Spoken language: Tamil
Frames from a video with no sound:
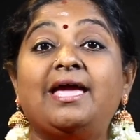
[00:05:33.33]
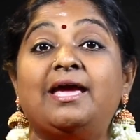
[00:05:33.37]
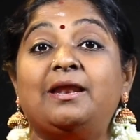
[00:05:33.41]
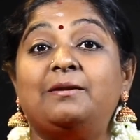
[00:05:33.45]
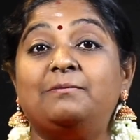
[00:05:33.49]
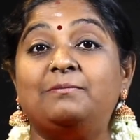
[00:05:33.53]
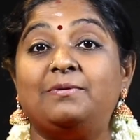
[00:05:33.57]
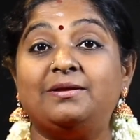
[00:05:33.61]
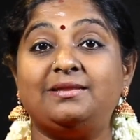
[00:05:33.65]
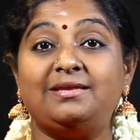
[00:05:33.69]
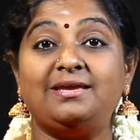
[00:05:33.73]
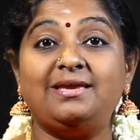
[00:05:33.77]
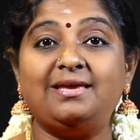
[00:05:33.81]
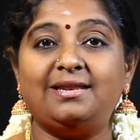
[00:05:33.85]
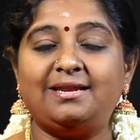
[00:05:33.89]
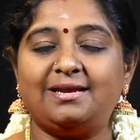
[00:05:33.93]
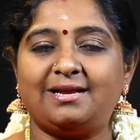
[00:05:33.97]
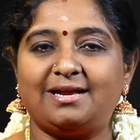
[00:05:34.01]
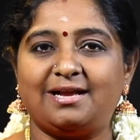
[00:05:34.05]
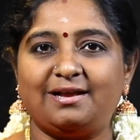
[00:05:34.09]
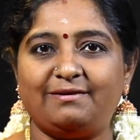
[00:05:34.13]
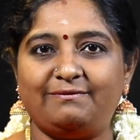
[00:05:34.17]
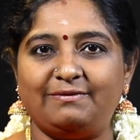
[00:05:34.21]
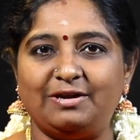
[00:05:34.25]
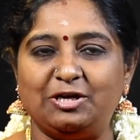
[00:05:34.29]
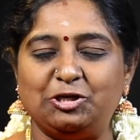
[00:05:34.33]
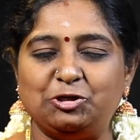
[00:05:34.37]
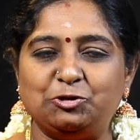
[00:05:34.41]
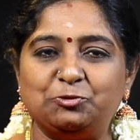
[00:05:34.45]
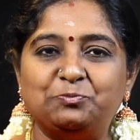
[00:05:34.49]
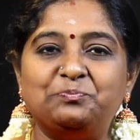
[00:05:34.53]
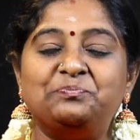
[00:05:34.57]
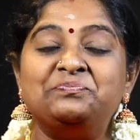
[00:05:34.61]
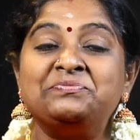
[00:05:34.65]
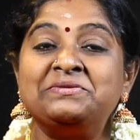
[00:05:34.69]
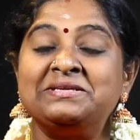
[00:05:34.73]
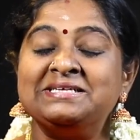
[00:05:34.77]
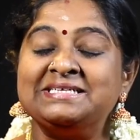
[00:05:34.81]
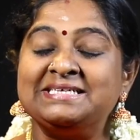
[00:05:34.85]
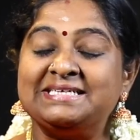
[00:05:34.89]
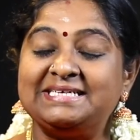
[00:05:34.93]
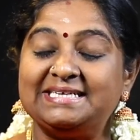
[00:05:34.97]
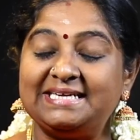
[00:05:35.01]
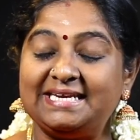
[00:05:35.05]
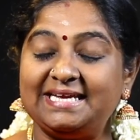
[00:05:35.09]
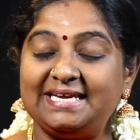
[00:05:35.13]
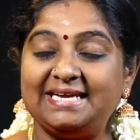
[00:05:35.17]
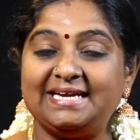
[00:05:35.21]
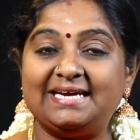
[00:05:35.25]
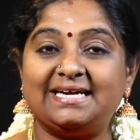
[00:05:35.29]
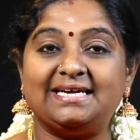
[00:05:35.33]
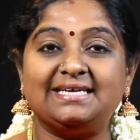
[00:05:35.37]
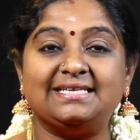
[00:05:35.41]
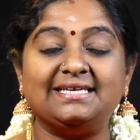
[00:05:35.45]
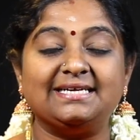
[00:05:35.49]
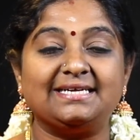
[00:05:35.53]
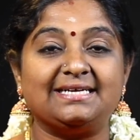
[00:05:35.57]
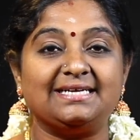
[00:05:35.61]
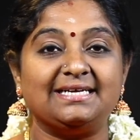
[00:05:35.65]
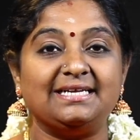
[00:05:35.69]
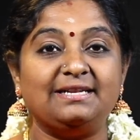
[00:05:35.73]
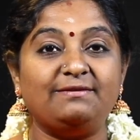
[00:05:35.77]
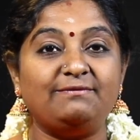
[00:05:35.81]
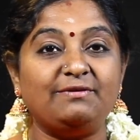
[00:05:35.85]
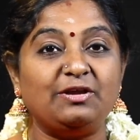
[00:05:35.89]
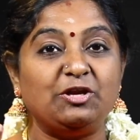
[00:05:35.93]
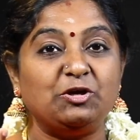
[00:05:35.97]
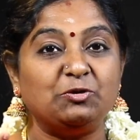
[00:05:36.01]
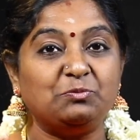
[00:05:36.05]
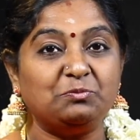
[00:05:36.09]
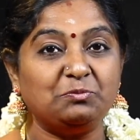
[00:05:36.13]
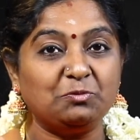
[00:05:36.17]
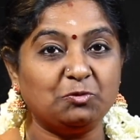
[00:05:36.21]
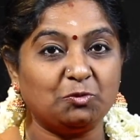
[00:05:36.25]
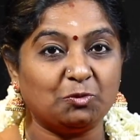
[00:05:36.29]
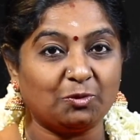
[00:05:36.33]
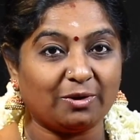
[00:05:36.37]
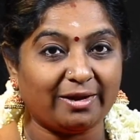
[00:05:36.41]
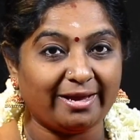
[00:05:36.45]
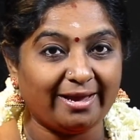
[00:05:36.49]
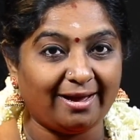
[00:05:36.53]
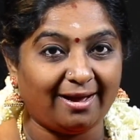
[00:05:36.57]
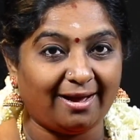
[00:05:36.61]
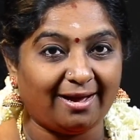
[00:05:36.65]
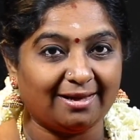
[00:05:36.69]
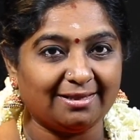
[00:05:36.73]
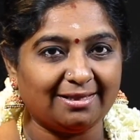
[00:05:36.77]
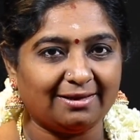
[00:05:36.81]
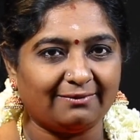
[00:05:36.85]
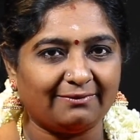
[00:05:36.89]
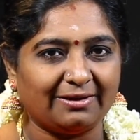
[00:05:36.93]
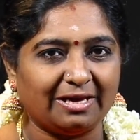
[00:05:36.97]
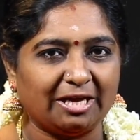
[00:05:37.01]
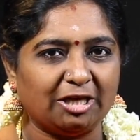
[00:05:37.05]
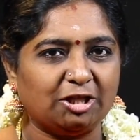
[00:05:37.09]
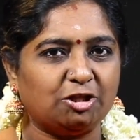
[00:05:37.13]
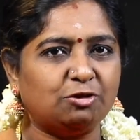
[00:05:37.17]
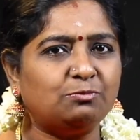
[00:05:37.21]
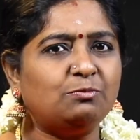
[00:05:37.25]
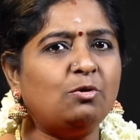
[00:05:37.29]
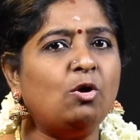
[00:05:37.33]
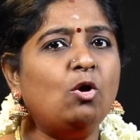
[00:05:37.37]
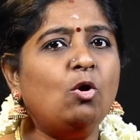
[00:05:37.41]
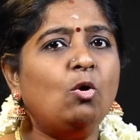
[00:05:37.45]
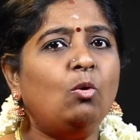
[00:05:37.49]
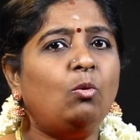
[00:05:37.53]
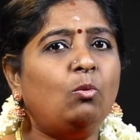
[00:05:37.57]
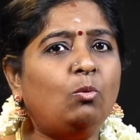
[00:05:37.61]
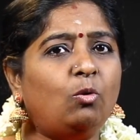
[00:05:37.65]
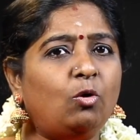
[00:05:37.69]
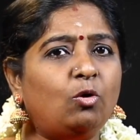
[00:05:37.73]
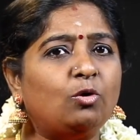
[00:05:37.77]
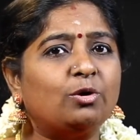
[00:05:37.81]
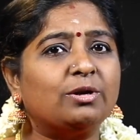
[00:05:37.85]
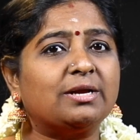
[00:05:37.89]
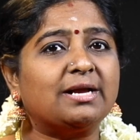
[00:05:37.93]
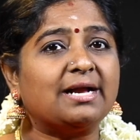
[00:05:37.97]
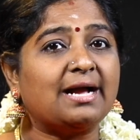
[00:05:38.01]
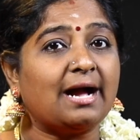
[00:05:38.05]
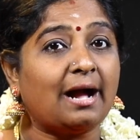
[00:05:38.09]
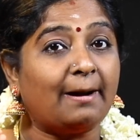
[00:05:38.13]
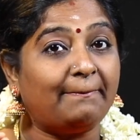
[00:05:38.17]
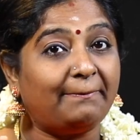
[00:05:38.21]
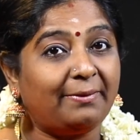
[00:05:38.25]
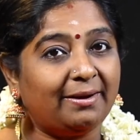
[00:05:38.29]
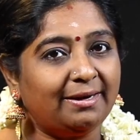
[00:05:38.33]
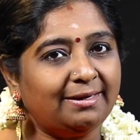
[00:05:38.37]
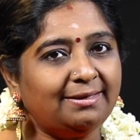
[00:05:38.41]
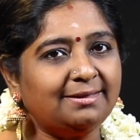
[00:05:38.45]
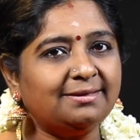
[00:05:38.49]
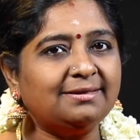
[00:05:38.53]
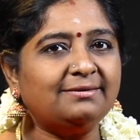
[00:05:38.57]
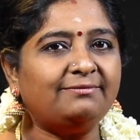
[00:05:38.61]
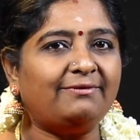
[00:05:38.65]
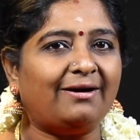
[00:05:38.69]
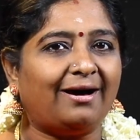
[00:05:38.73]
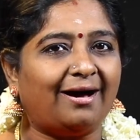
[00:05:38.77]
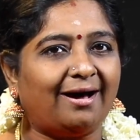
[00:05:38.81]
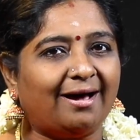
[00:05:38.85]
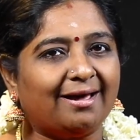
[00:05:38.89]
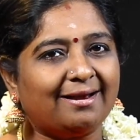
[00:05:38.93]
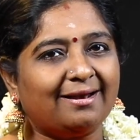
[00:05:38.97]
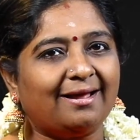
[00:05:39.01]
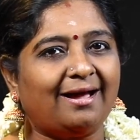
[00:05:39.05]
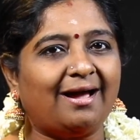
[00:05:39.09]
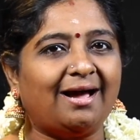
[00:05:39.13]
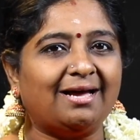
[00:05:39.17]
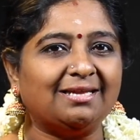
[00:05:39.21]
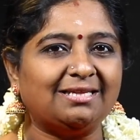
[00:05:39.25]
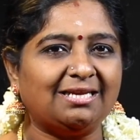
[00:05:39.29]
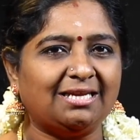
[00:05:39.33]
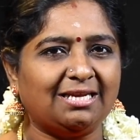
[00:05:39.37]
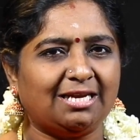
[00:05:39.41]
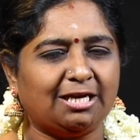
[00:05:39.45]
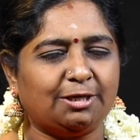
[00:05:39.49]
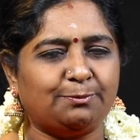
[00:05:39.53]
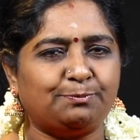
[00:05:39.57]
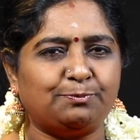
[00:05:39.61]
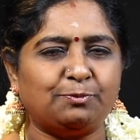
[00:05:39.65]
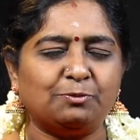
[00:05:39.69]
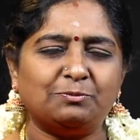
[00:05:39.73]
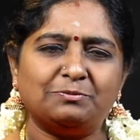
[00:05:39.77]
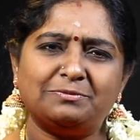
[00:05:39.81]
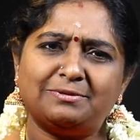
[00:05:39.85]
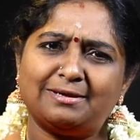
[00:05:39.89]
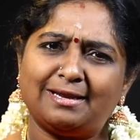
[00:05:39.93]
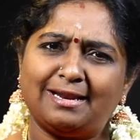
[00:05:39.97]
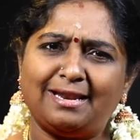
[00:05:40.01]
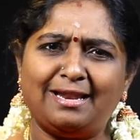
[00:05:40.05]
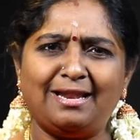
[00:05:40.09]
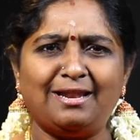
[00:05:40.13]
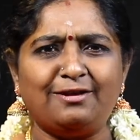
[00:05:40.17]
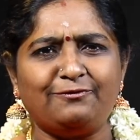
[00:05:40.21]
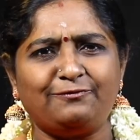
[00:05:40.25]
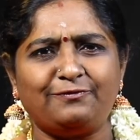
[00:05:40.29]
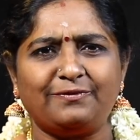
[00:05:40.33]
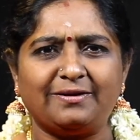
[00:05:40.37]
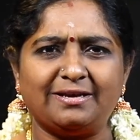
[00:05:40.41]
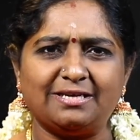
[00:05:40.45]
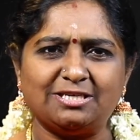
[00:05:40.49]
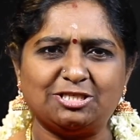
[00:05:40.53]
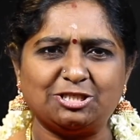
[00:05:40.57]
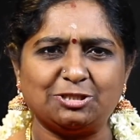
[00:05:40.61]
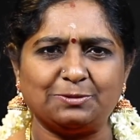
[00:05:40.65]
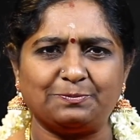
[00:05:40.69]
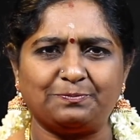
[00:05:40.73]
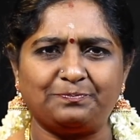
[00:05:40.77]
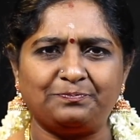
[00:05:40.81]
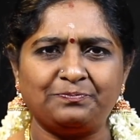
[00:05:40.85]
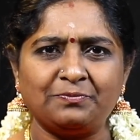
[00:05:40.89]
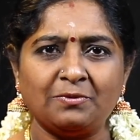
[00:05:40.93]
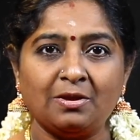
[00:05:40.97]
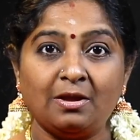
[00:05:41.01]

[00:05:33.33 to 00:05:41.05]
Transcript: என்பது இருக்க வேண்டும் கலையாத கல்வியும் குறையாத வயதும் ஓர் கபடு வாராத நட்பும் நல்ல ஃப்ரெண்ட்ஷிப்